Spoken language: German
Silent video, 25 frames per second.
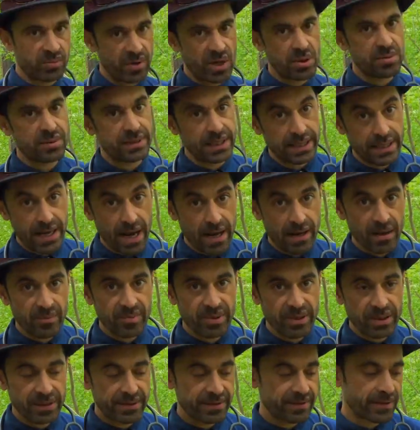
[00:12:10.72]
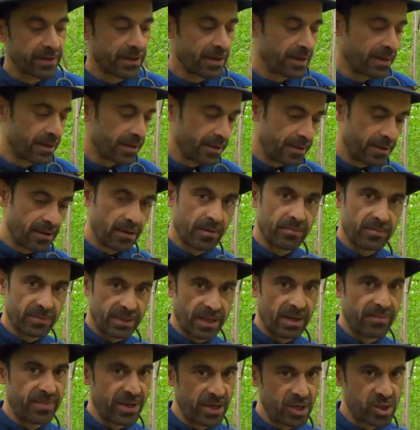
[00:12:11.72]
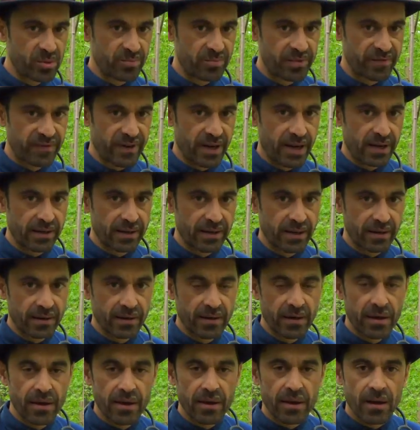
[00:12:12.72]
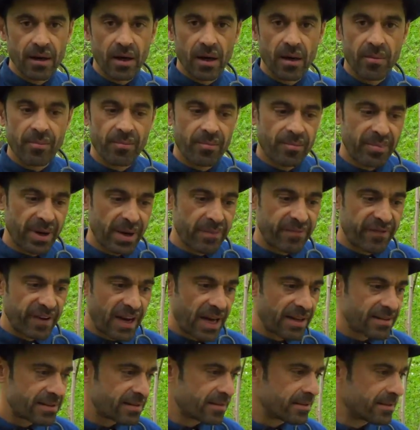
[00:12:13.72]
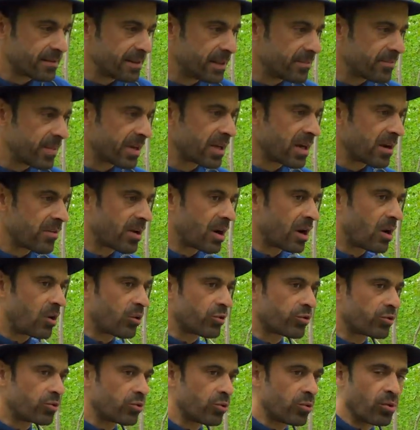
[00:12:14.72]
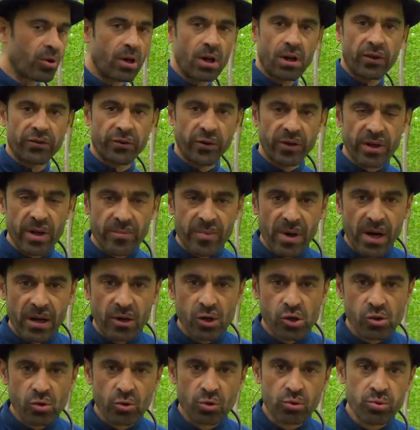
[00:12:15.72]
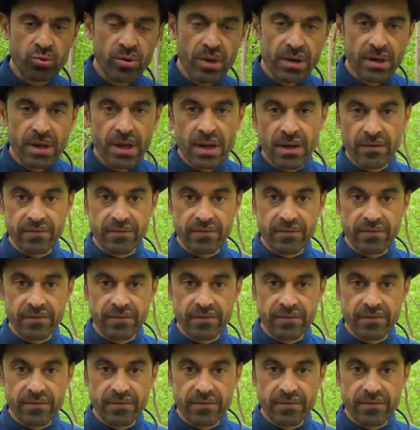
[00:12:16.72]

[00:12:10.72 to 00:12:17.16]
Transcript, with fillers: zum Beispiel den Nagelpilz ähm, der Menschen befallen kann. Ähm, bei Pflanzen sieht man aber auch so sonderbare Strukturen